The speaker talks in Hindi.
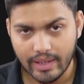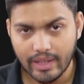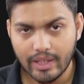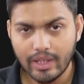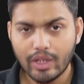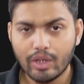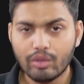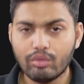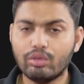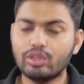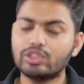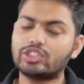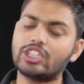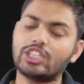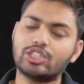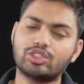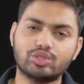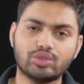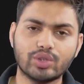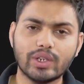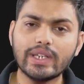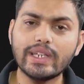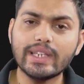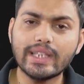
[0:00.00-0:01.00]
वो
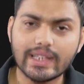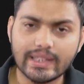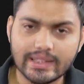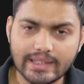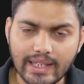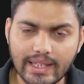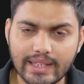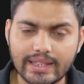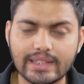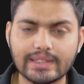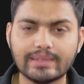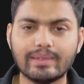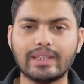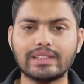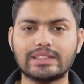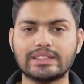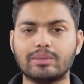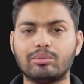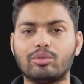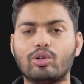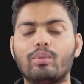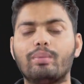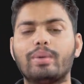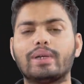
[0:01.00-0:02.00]
सेक्सुअली करता है ये बात
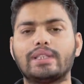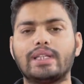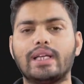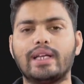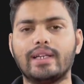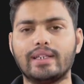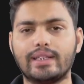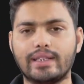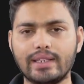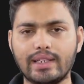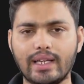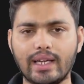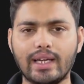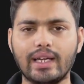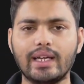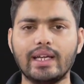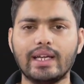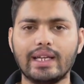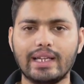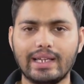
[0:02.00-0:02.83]
सबको पता है ठीक है